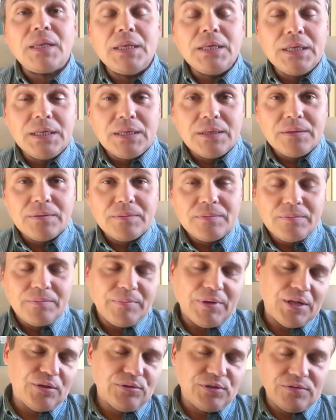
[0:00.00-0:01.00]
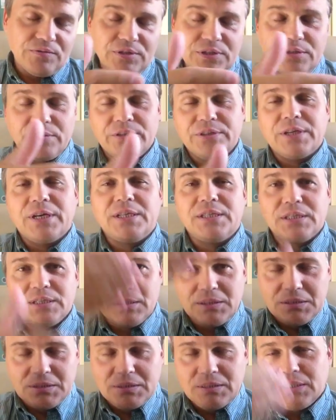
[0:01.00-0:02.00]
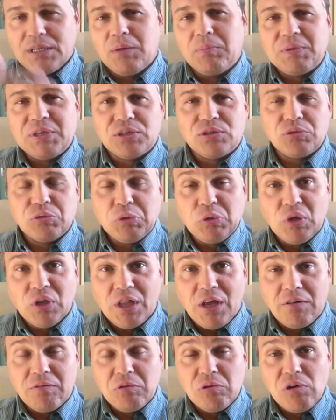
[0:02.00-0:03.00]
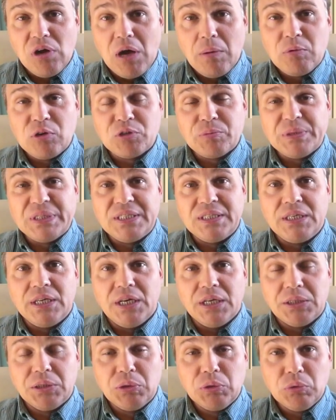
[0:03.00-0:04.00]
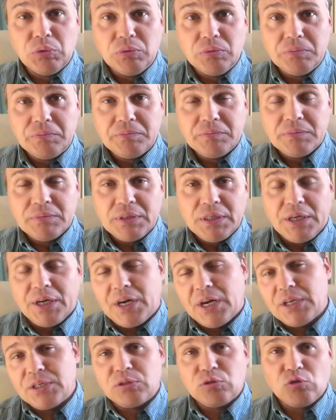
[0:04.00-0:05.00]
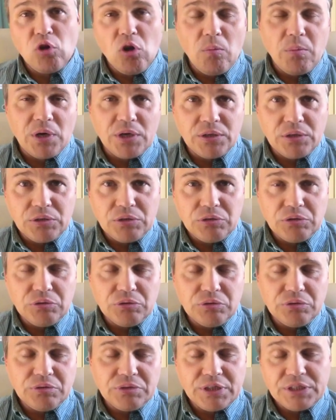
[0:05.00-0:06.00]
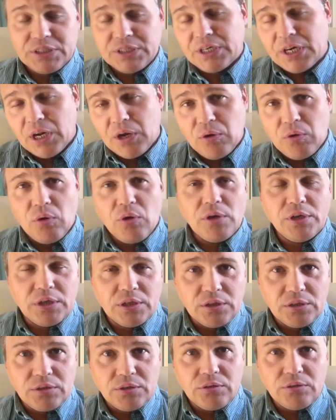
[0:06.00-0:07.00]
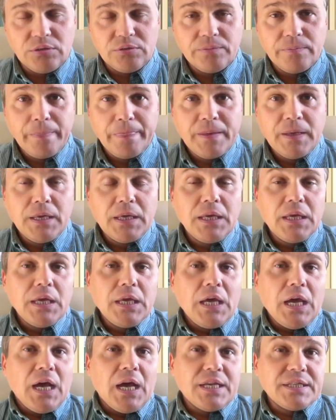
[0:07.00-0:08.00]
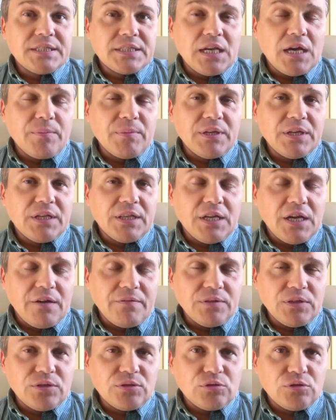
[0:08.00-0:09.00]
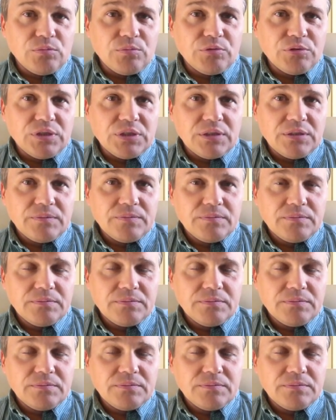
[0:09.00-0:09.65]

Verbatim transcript: и получим в результате написанную главу, а может быть не одну, разобранную, раздраконенную. А самое главное, что будет,